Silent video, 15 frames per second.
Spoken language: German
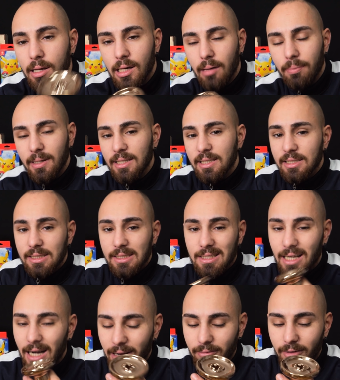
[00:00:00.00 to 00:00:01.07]
Ich habe jetzt
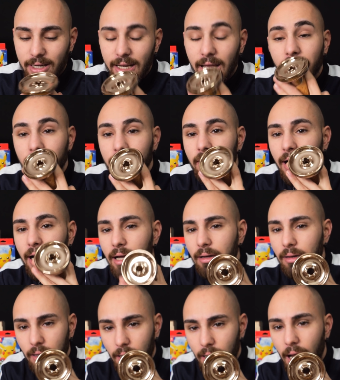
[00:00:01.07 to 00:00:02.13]
drei Varianten
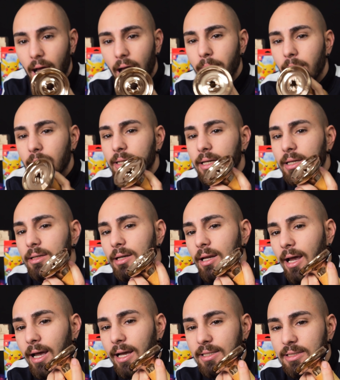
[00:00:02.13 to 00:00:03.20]
da. Einmal
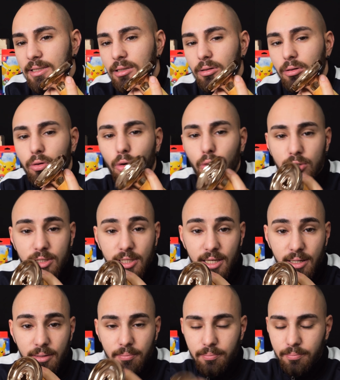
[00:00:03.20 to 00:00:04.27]
den S
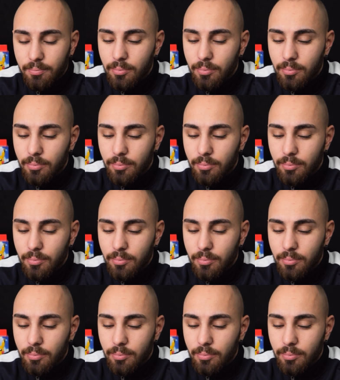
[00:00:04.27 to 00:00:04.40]
Rosé,